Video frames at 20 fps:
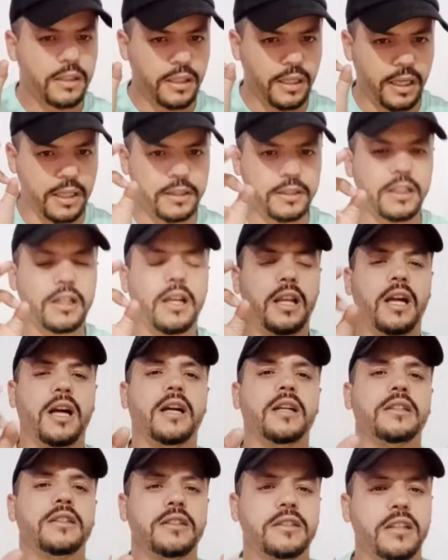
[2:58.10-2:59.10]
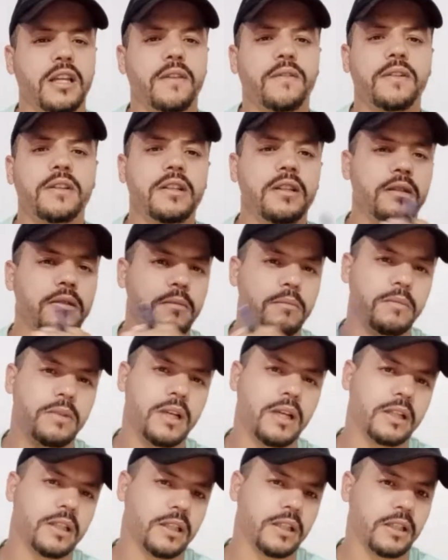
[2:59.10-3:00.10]
عندك الحق تستافد من
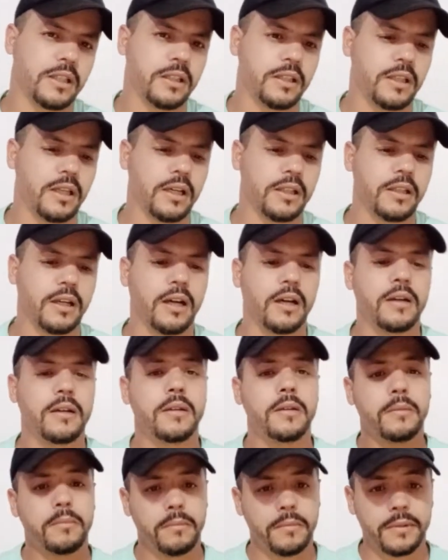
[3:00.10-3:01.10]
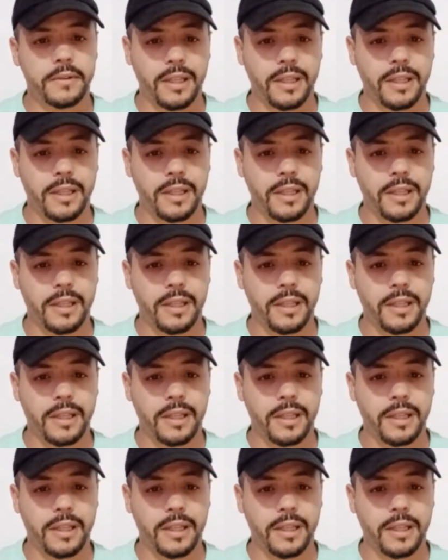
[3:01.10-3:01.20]
هاد الكريدي هذا من